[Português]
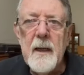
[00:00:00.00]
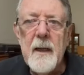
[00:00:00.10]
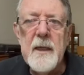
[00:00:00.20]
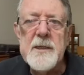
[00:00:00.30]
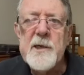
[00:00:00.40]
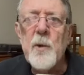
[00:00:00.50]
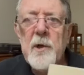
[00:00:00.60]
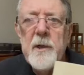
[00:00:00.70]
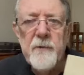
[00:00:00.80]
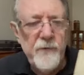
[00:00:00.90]
Esse é
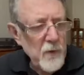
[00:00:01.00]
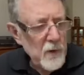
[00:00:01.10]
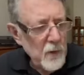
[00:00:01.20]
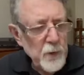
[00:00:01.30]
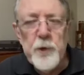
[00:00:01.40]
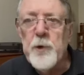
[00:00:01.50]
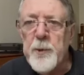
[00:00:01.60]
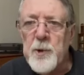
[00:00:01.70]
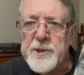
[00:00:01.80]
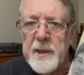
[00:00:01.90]
o livro que o Dudu
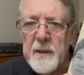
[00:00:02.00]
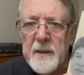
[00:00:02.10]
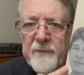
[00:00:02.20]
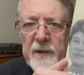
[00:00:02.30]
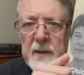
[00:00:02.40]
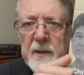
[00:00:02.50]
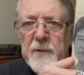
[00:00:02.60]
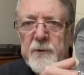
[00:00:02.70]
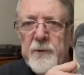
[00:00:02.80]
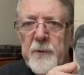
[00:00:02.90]
Porcena está
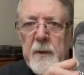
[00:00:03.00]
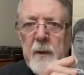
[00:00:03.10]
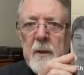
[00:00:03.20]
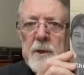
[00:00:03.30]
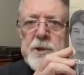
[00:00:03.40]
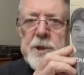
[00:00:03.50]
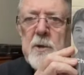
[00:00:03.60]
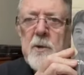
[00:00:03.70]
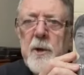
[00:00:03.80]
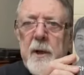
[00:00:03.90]
falando.
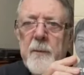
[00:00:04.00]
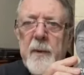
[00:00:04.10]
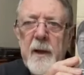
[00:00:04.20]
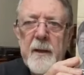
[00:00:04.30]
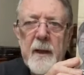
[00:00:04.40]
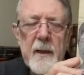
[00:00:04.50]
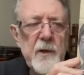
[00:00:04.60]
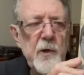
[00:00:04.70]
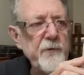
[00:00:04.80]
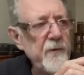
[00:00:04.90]
Chico Rei
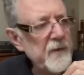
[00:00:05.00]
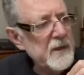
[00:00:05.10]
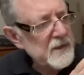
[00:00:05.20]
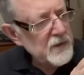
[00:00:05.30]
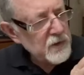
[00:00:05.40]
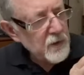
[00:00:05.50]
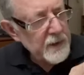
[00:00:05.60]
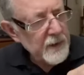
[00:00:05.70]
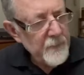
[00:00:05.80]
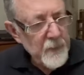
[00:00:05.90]
Paraná, eu vivi essa
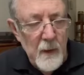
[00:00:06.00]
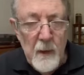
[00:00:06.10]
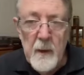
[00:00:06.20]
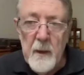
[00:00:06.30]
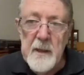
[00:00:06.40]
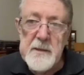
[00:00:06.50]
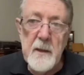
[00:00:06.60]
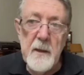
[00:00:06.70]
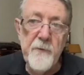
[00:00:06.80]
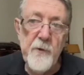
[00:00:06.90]
história.
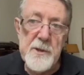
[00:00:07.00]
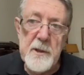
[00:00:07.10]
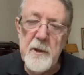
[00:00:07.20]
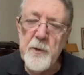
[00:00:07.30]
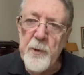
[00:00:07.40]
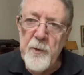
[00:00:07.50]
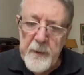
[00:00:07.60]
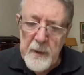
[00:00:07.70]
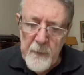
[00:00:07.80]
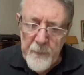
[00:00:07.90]
Esse livro foi escrito por
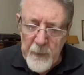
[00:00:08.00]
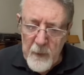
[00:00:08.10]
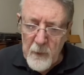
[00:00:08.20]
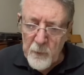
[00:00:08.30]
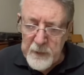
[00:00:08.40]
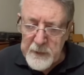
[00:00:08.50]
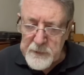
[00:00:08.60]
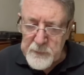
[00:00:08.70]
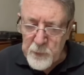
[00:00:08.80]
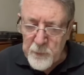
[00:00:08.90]
mim, eu
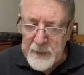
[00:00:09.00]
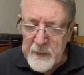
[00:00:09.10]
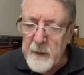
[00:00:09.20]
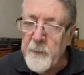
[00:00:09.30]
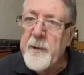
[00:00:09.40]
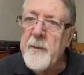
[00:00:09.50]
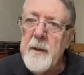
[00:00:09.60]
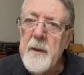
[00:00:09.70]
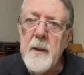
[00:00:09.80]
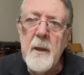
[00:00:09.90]
mesmo mandei
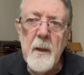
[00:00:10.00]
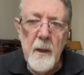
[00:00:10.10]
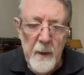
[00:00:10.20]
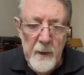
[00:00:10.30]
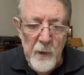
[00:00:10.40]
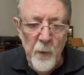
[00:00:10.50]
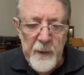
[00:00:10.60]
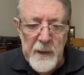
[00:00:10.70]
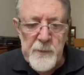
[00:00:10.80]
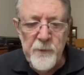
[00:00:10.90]
imprimir eu
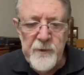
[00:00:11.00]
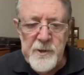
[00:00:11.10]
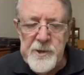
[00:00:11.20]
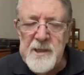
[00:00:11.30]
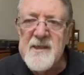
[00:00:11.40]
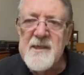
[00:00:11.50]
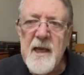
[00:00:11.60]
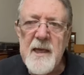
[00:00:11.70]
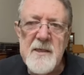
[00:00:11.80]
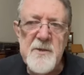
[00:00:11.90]
mesmo vendi
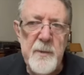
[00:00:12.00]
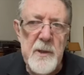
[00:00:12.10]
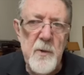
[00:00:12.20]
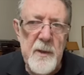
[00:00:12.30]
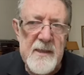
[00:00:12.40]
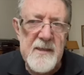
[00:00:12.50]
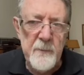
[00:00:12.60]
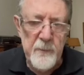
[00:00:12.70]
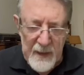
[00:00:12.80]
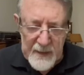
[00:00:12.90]
6 mil
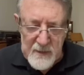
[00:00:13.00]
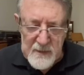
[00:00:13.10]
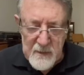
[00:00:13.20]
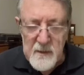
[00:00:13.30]
exemplares.